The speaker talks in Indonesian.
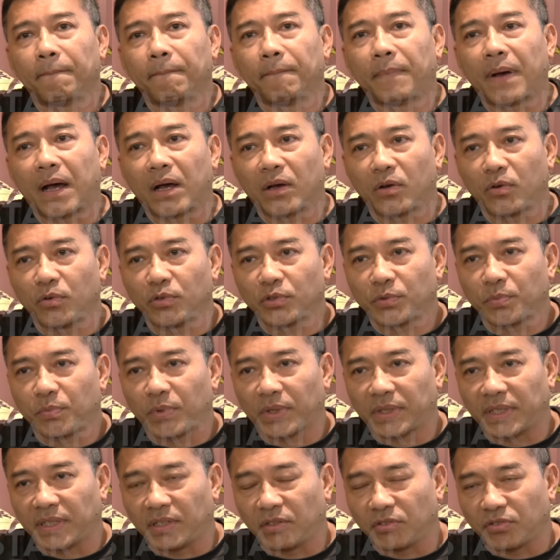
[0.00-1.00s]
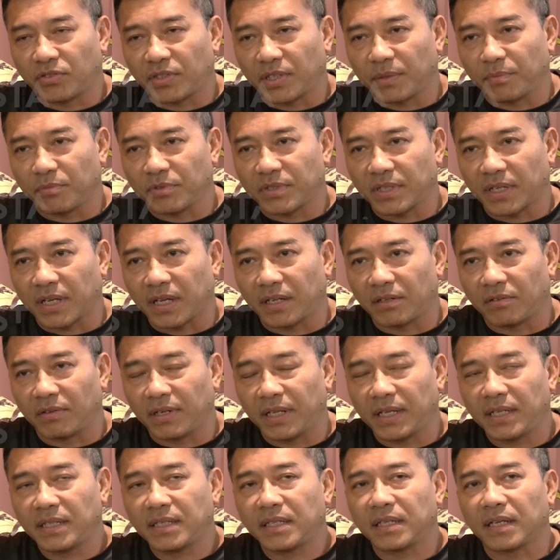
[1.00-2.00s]
bagus buat industri musik
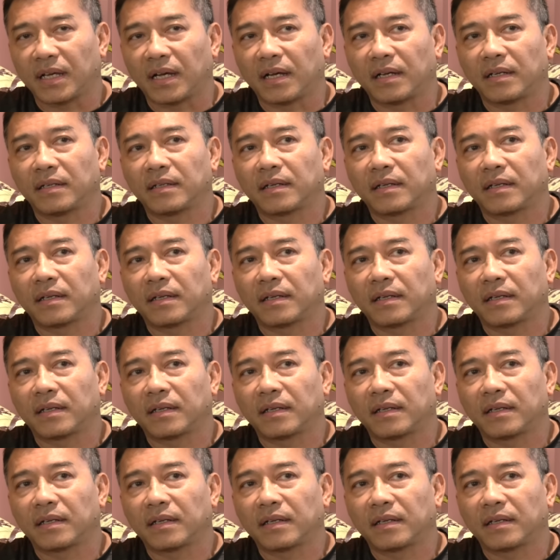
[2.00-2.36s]
Indonesia